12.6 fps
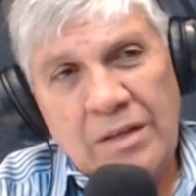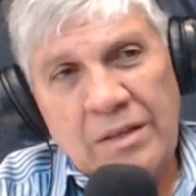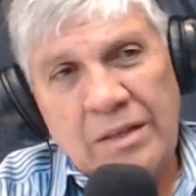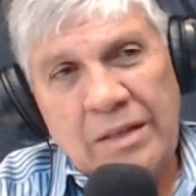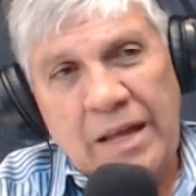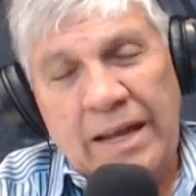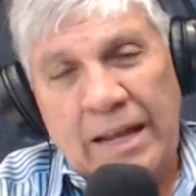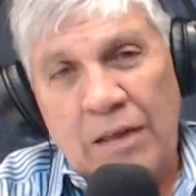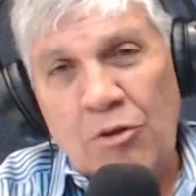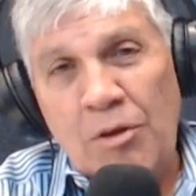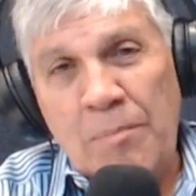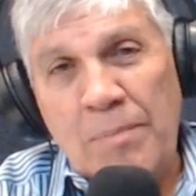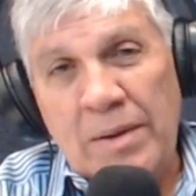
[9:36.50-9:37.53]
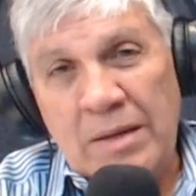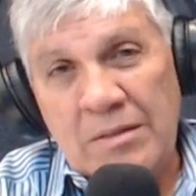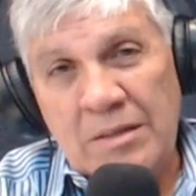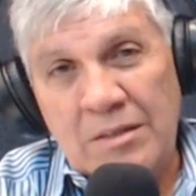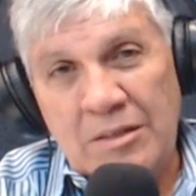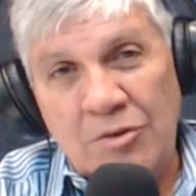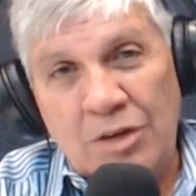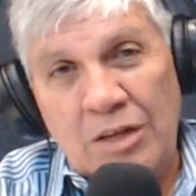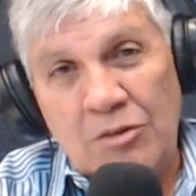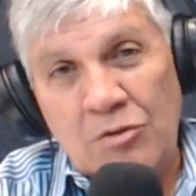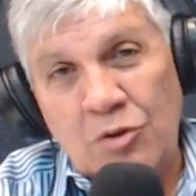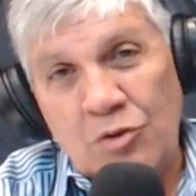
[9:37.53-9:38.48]
degredos de países, sino que
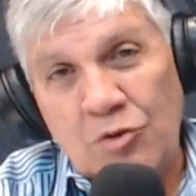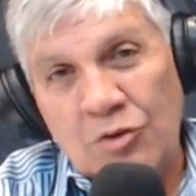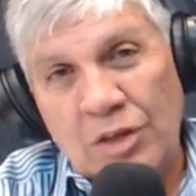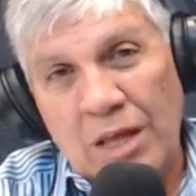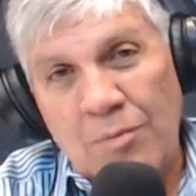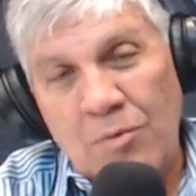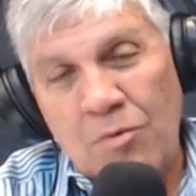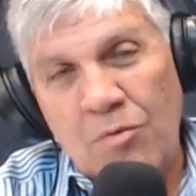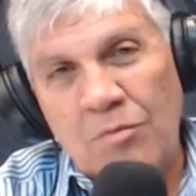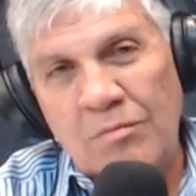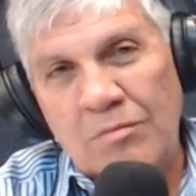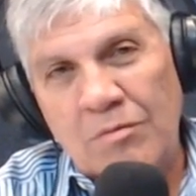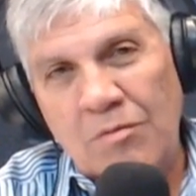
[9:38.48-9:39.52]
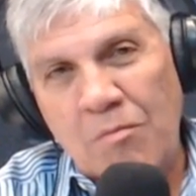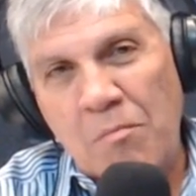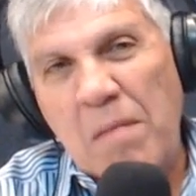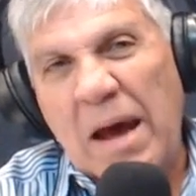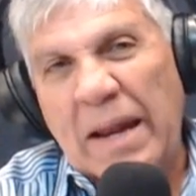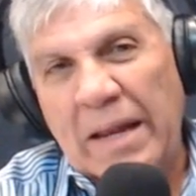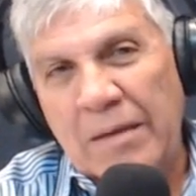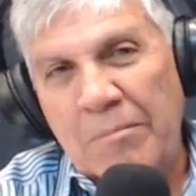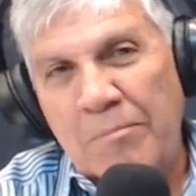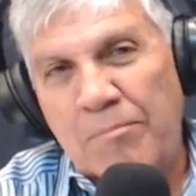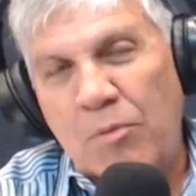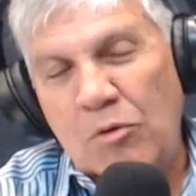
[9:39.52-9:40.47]
nosotros teníamos un,
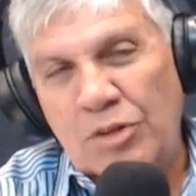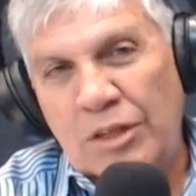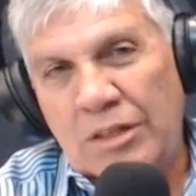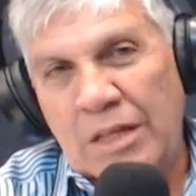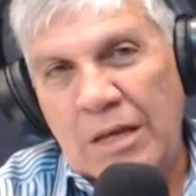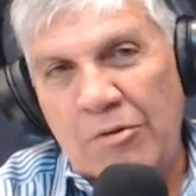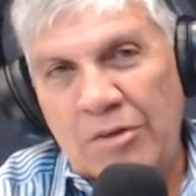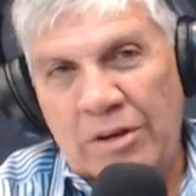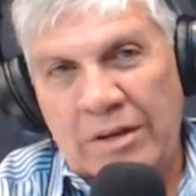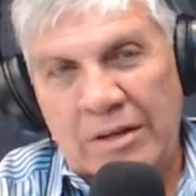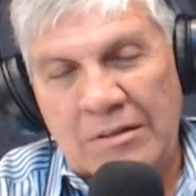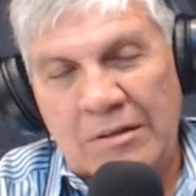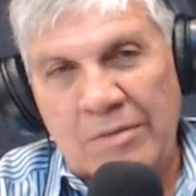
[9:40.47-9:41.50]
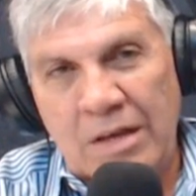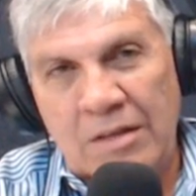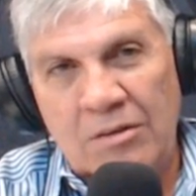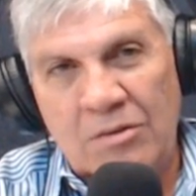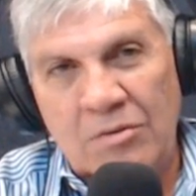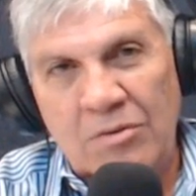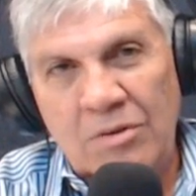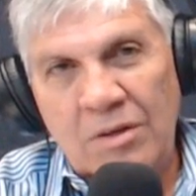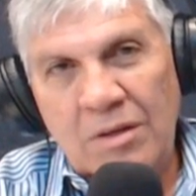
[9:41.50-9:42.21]
margen positivo de crecimiento